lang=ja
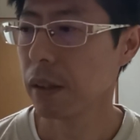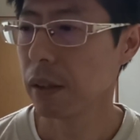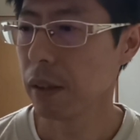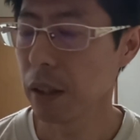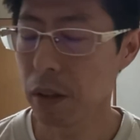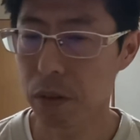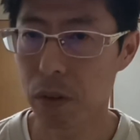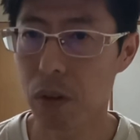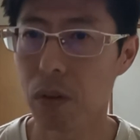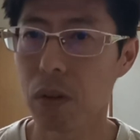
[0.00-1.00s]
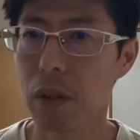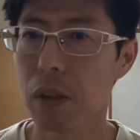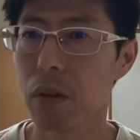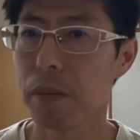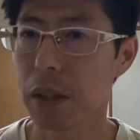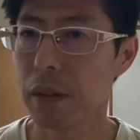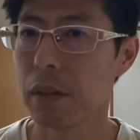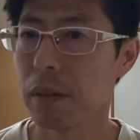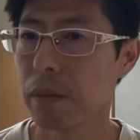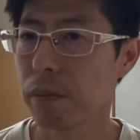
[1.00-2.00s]
電力の供給が止ま
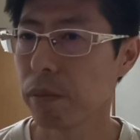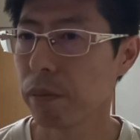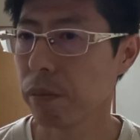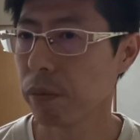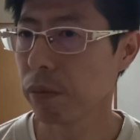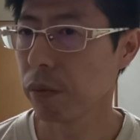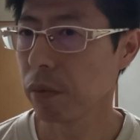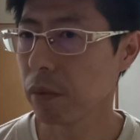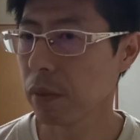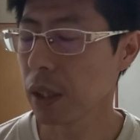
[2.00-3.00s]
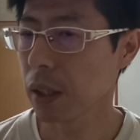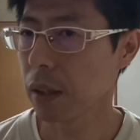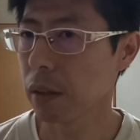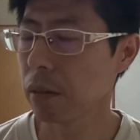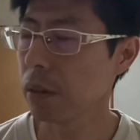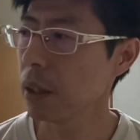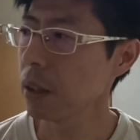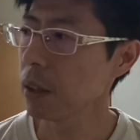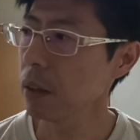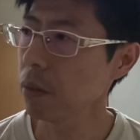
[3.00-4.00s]
る。だから
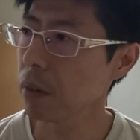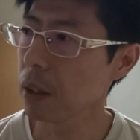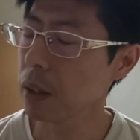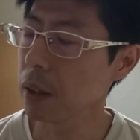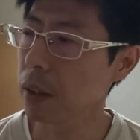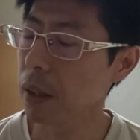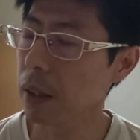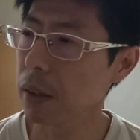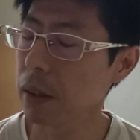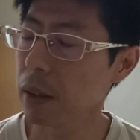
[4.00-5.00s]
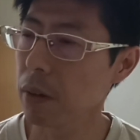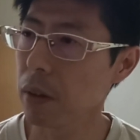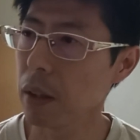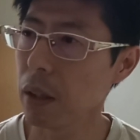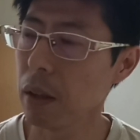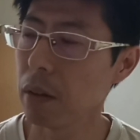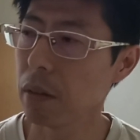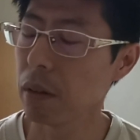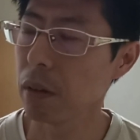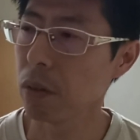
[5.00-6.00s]
東日本大震災が発生した時に
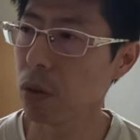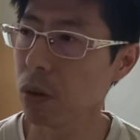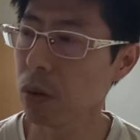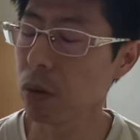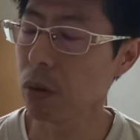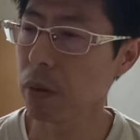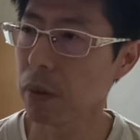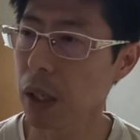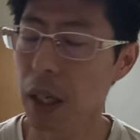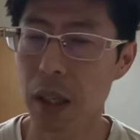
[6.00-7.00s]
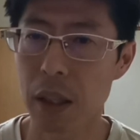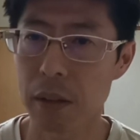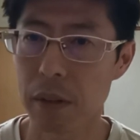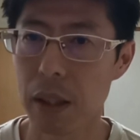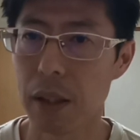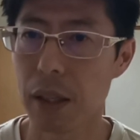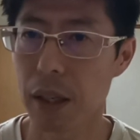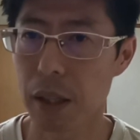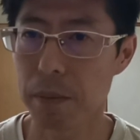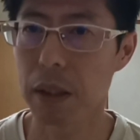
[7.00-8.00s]
東京の方でも計画停電が
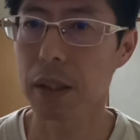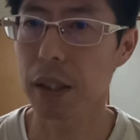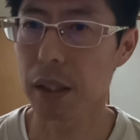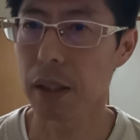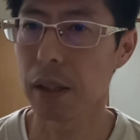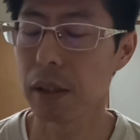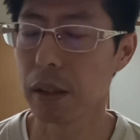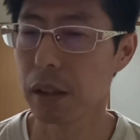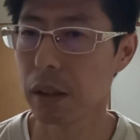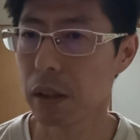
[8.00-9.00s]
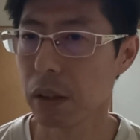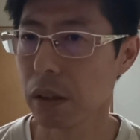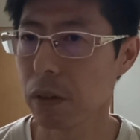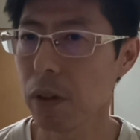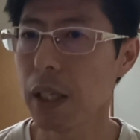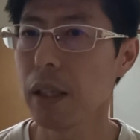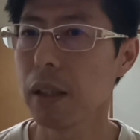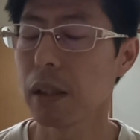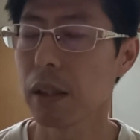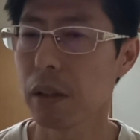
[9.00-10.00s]
ありましたからそれ考え
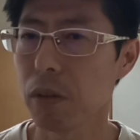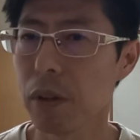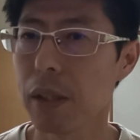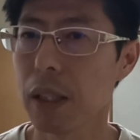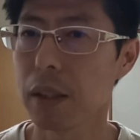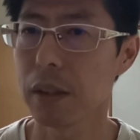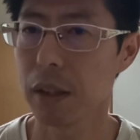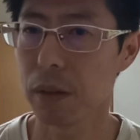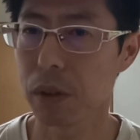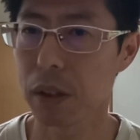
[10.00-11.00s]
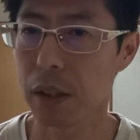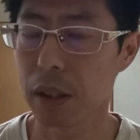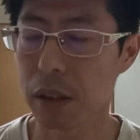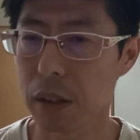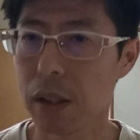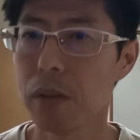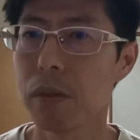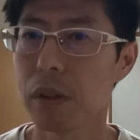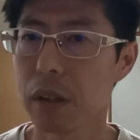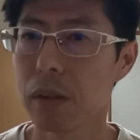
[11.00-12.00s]
たらなんとなく話整合性がついてくるん
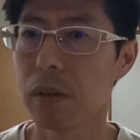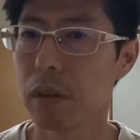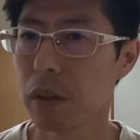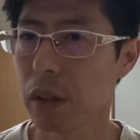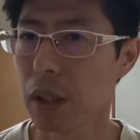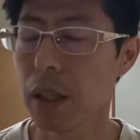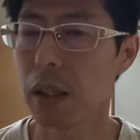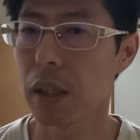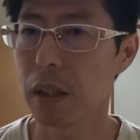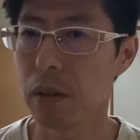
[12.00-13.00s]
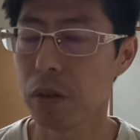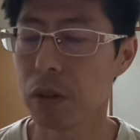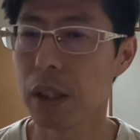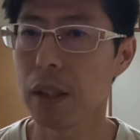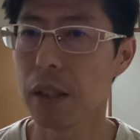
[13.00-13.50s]
ですよ。海外から輸入してい